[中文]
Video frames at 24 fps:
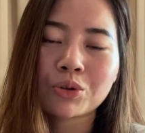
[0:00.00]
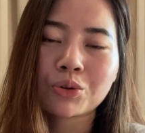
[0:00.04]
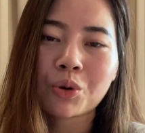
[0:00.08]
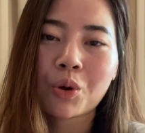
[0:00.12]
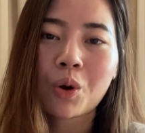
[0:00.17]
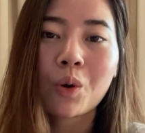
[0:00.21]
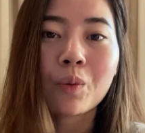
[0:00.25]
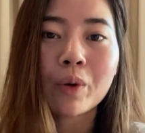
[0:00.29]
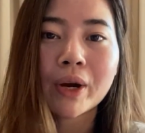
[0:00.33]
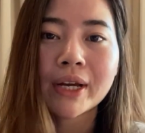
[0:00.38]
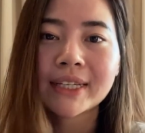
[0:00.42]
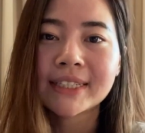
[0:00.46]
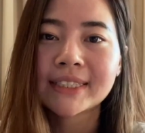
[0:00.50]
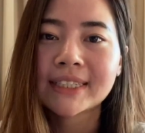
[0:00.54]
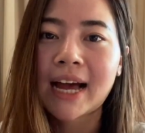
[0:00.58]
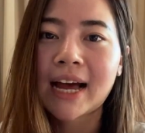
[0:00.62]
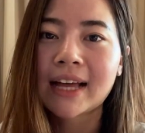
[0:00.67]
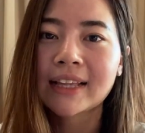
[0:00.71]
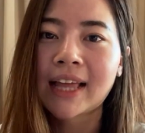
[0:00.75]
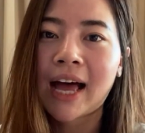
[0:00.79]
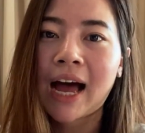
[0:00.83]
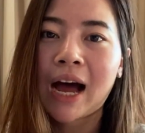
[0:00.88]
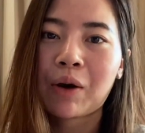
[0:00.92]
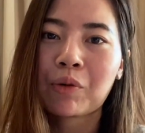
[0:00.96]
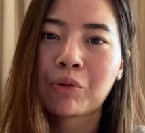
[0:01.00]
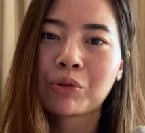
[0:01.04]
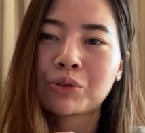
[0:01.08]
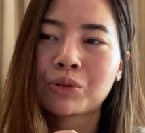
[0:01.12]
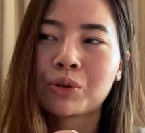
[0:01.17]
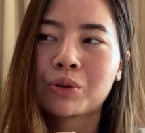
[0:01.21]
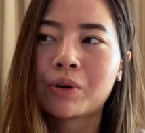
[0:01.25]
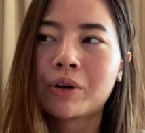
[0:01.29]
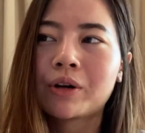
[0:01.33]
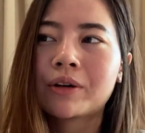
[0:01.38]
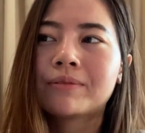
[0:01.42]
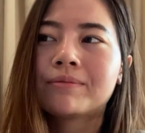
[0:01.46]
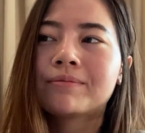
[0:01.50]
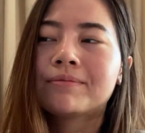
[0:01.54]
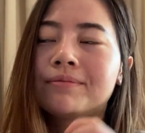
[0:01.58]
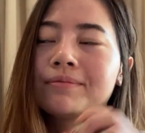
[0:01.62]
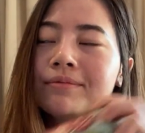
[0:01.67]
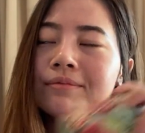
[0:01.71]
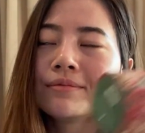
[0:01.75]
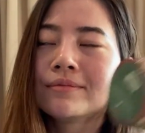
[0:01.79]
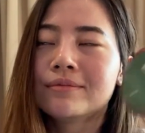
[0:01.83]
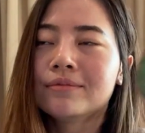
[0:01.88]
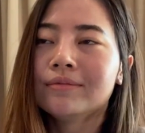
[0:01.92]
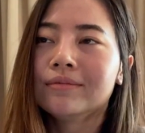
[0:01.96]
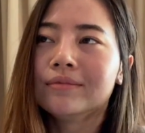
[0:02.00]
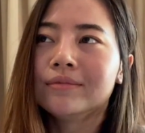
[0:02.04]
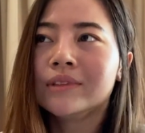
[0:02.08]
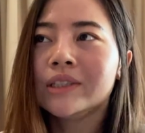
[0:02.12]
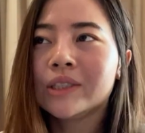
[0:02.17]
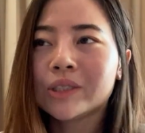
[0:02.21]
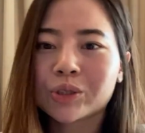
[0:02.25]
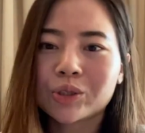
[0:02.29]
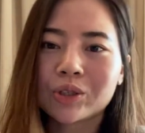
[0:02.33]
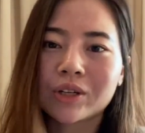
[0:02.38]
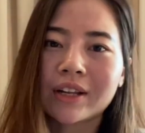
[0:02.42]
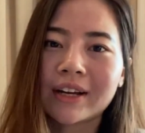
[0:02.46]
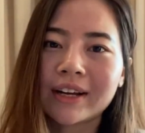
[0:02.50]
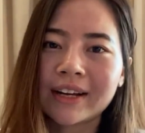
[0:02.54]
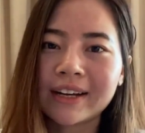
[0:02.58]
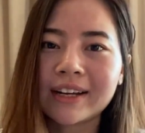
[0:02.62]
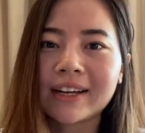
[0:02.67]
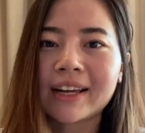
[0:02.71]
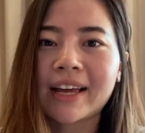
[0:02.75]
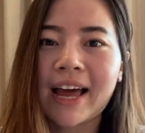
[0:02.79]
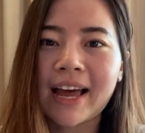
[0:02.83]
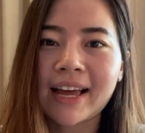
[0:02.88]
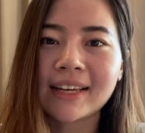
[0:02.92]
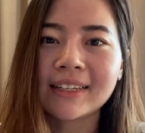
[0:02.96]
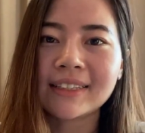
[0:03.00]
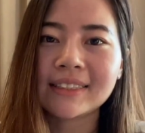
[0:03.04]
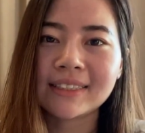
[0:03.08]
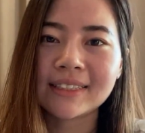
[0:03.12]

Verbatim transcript: 我就会闻一下它，我就会觉得很开